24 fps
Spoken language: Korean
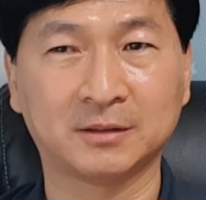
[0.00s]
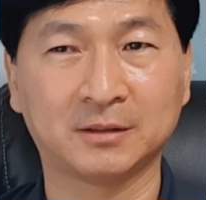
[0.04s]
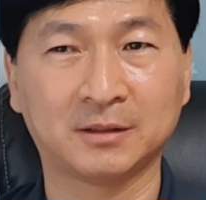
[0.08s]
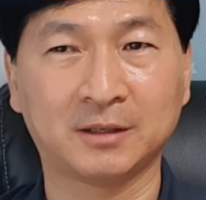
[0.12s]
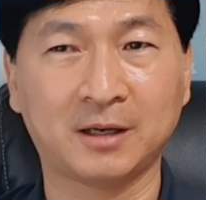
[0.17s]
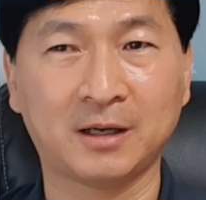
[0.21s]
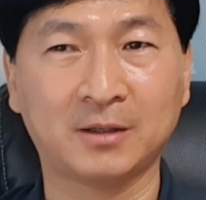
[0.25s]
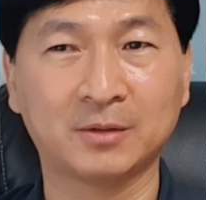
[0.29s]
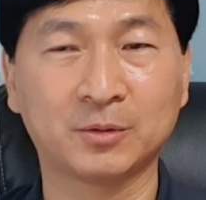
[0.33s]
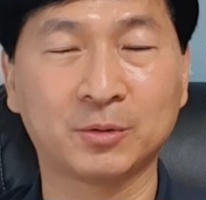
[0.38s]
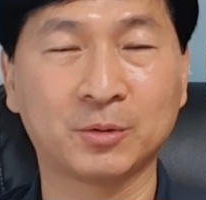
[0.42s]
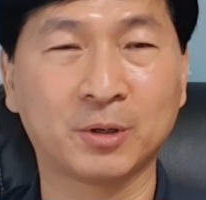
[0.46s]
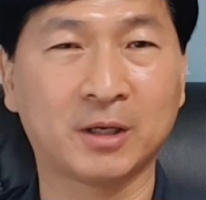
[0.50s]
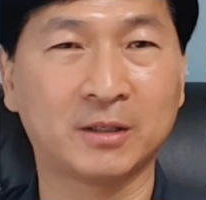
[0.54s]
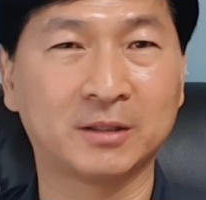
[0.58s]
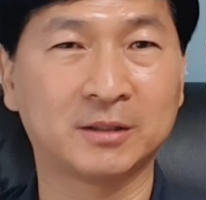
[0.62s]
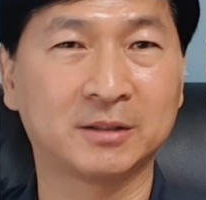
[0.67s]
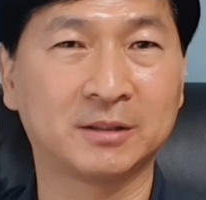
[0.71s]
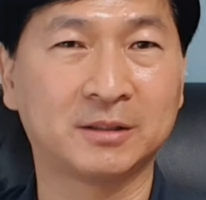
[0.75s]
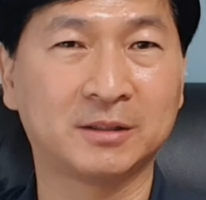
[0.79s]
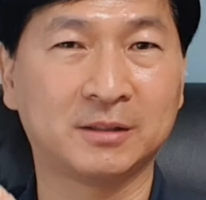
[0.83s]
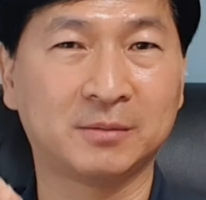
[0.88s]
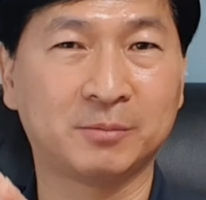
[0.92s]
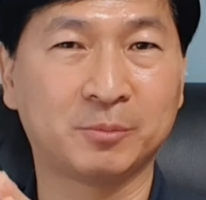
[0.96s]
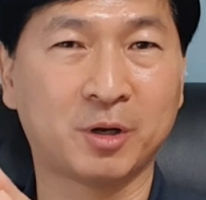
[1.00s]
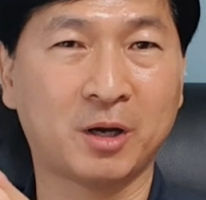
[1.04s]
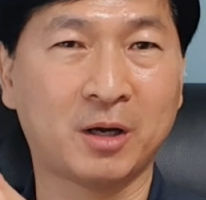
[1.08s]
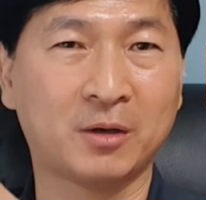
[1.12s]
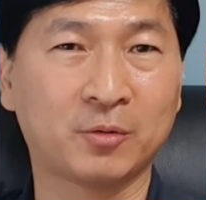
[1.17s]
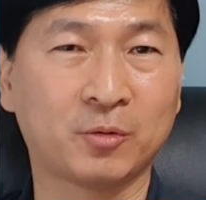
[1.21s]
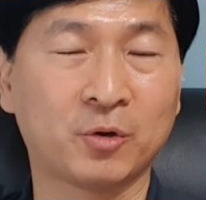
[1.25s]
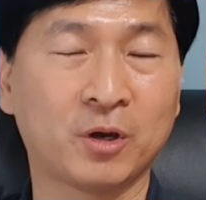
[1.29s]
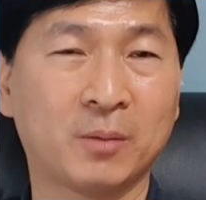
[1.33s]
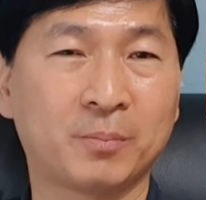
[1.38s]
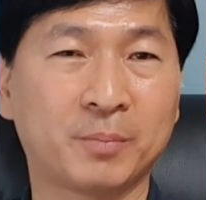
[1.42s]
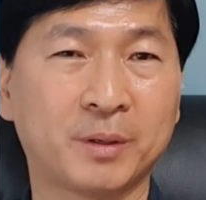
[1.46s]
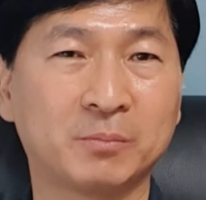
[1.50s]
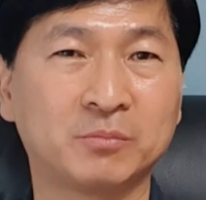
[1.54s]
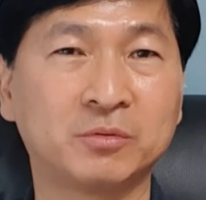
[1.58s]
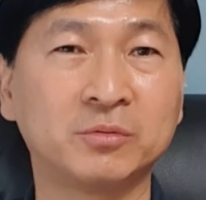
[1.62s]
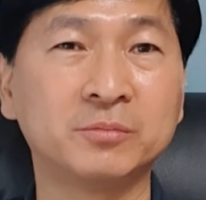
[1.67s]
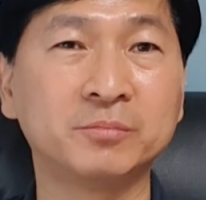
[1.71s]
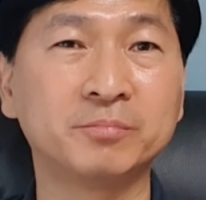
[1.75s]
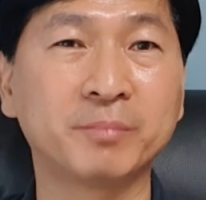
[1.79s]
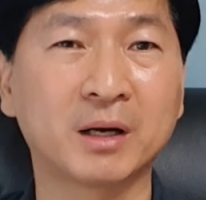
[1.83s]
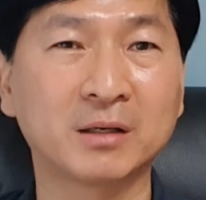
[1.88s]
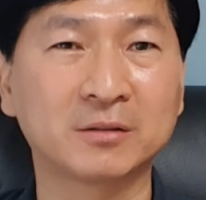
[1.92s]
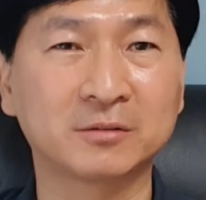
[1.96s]
학교 가는 길뭐 학교 앞에
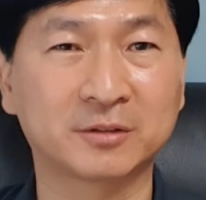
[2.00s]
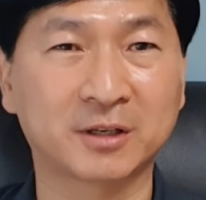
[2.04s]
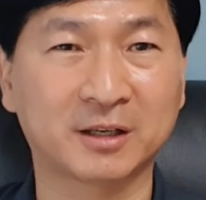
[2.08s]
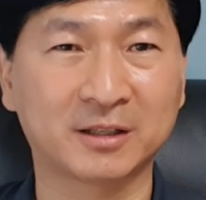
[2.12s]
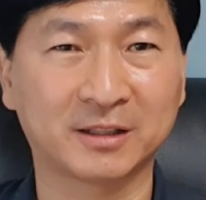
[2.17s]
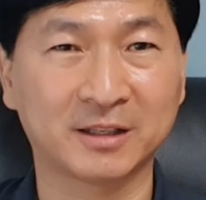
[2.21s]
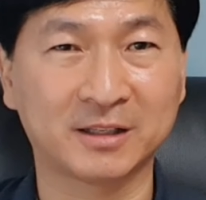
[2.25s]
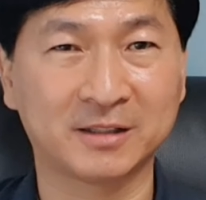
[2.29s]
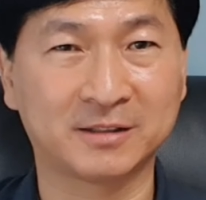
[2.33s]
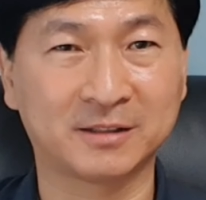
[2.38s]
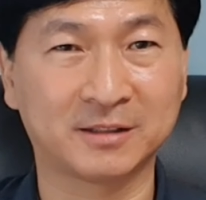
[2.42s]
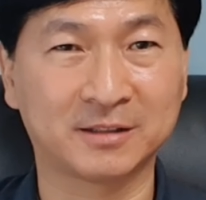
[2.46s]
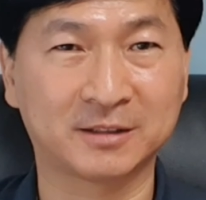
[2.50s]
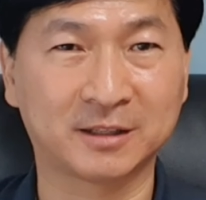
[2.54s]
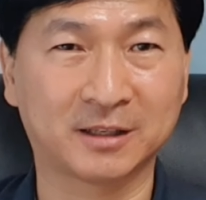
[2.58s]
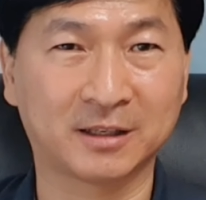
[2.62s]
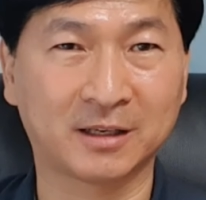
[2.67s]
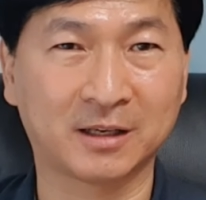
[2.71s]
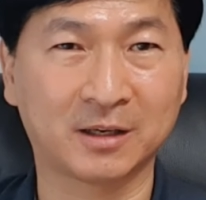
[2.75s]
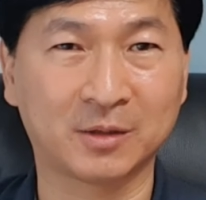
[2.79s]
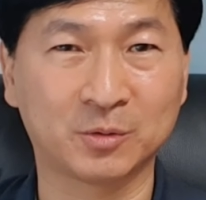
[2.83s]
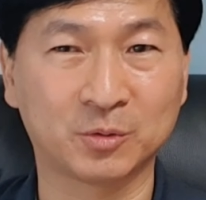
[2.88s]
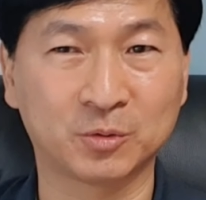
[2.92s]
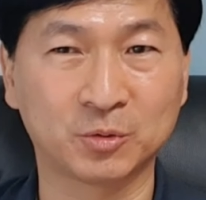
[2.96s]
문방구란 게 있었잖아요.